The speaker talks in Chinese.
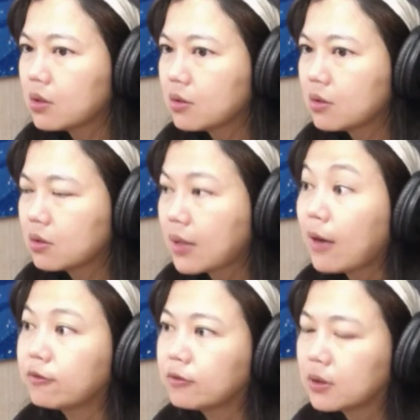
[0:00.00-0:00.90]
也是
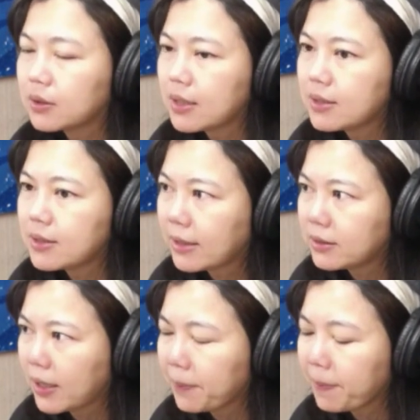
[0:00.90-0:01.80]
大幅的在下
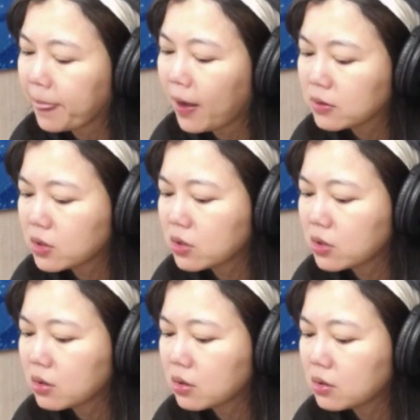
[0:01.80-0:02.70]
降。好，这
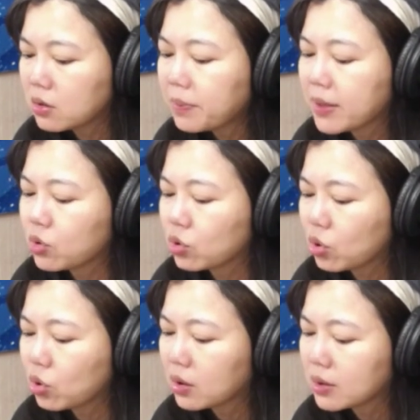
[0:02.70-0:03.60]
是日本所
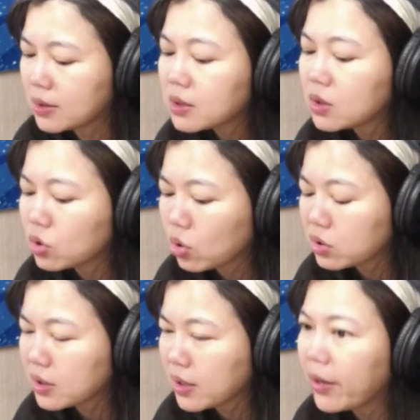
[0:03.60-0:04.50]
受到的经济
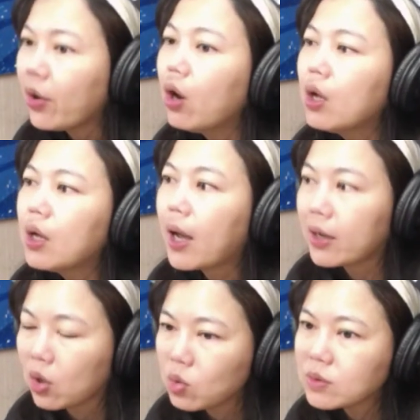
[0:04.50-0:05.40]
冲击，还有
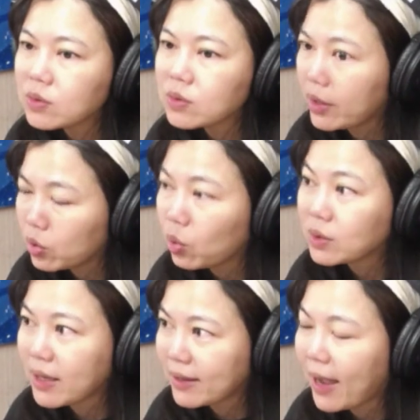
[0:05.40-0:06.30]
它的工厂也很
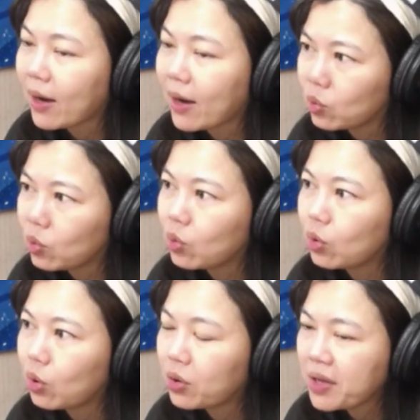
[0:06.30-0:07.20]
多在大陆，
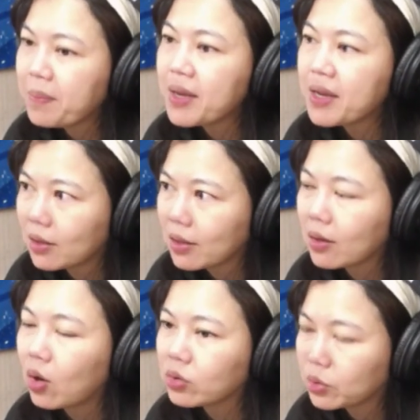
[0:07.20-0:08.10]
哦，也面临
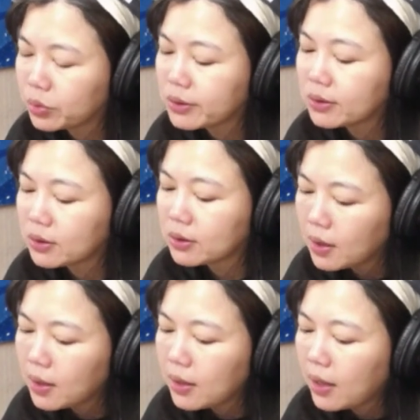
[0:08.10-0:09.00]
停工的问题。